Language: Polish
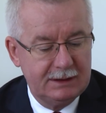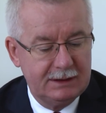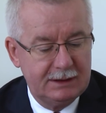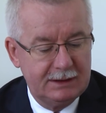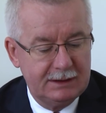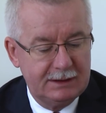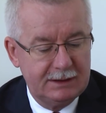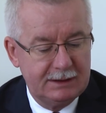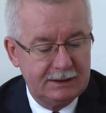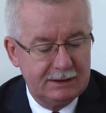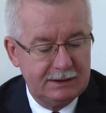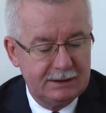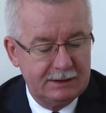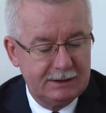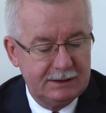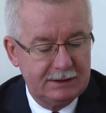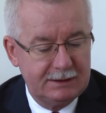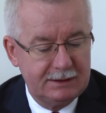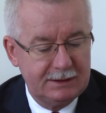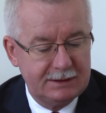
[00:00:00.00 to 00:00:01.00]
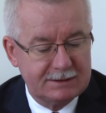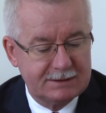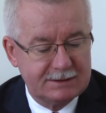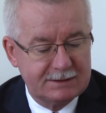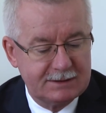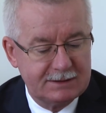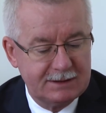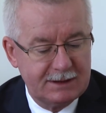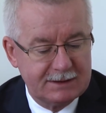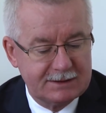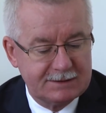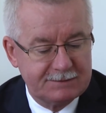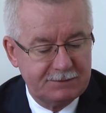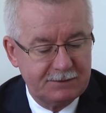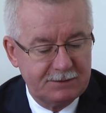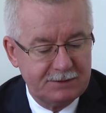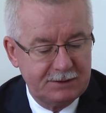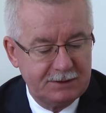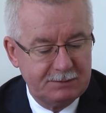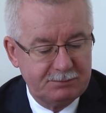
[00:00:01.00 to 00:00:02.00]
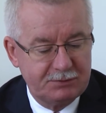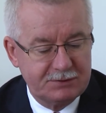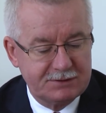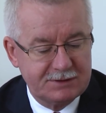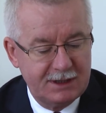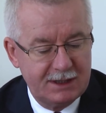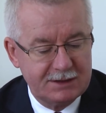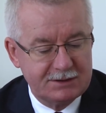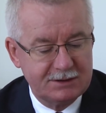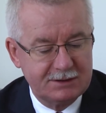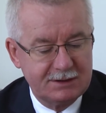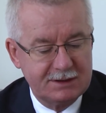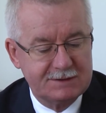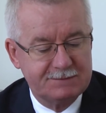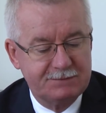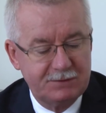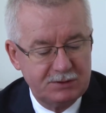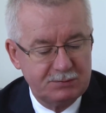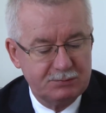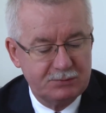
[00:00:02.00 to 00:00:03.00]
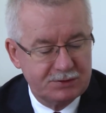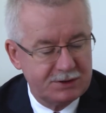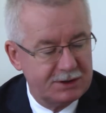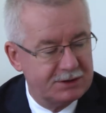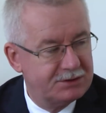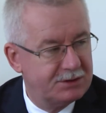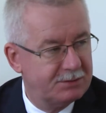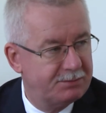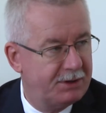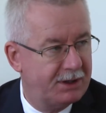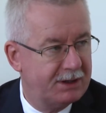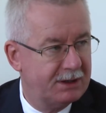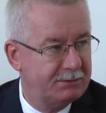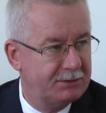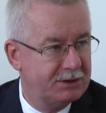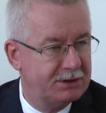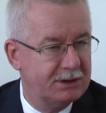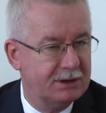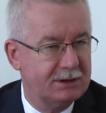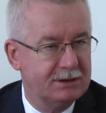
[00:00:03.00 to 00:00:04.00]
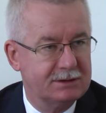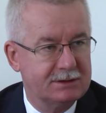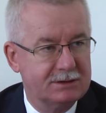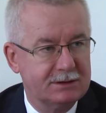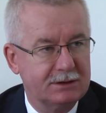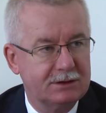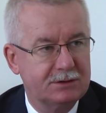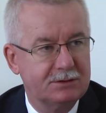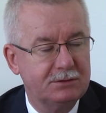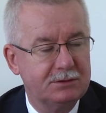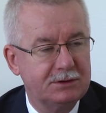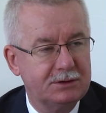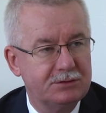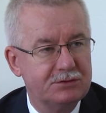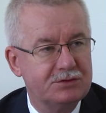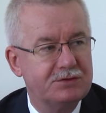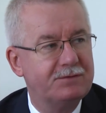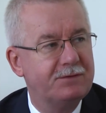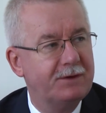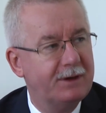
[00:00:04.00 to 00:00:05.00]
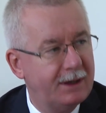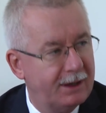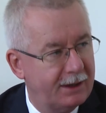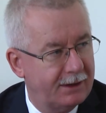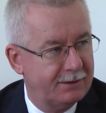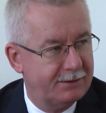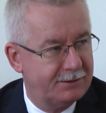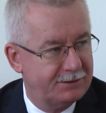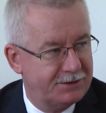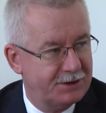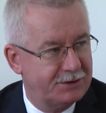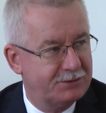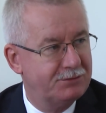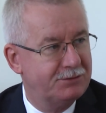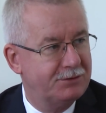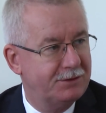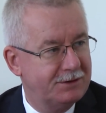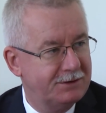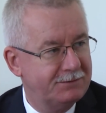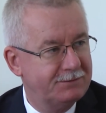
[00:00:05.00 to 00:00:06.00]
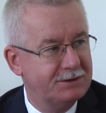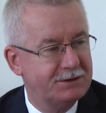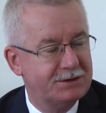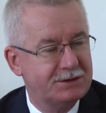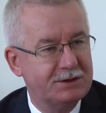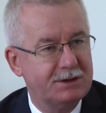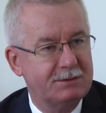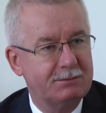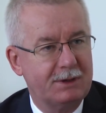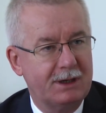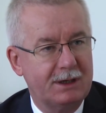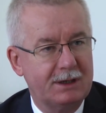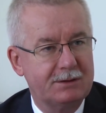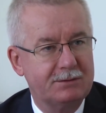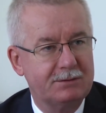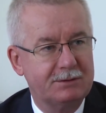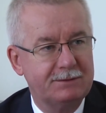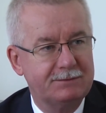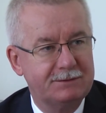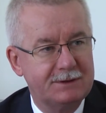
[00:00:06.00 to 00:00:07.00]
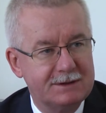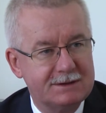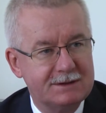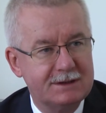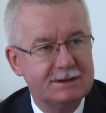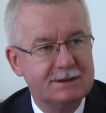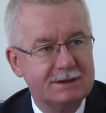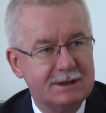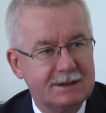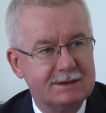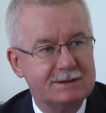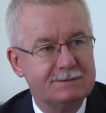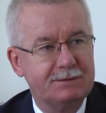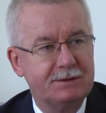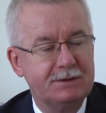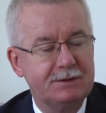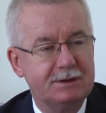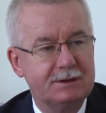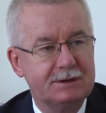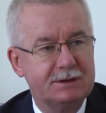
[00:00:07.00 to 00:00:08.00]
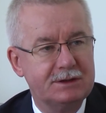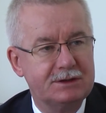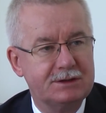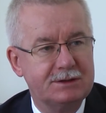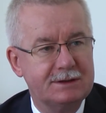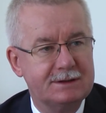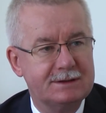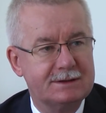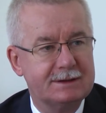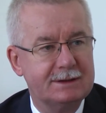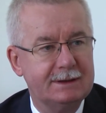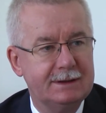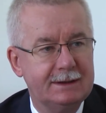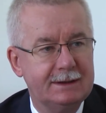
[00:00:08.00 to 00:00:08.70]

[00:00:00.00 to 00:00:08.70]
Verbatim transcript: e, jest na swojej posadzie, na swoim urzędzie parę miesięcy, który już wie, że długo nie wytrzyma, który w decyzjach swoich też jest